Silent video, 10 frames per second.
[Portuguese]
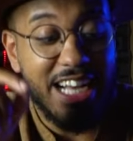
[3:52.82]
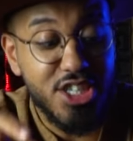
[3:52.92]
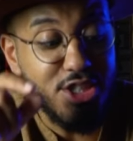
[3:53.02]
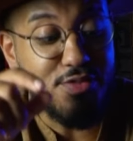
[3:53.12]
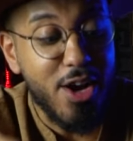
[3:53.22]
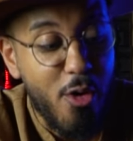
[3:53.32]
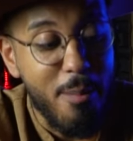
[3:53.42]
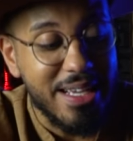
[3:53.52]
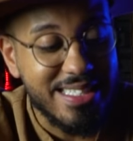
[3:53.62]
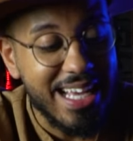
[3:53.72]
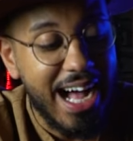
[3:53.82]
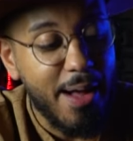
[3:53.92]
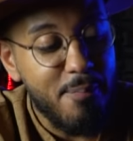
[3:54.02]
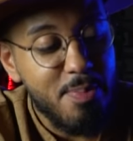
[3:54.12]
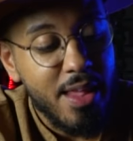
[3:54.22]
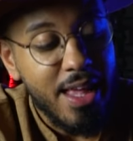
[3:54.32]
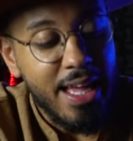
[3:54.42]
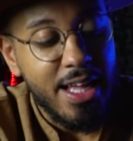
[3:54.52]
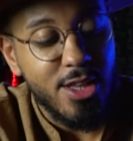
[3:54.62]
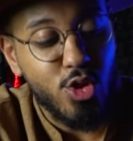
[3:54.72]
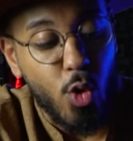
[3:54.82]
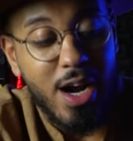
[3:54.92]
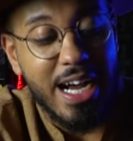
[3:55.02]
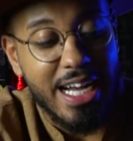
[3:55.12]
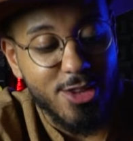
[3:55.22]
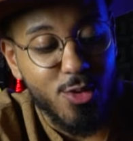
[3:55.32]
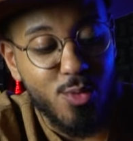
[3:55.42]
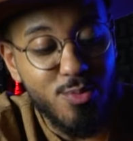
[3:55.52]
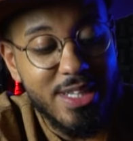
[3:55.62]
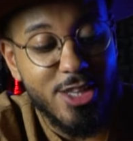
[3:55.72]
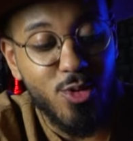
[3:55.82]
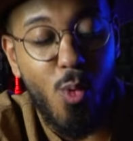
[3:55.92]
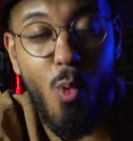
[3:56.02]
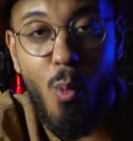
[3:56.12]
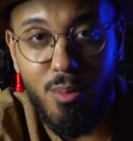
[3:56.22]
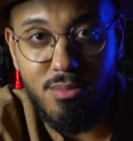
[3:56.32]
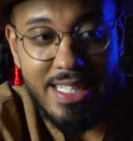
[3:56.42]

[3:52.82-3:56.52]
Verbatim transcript: A gente vai começar tocando com o dedo 1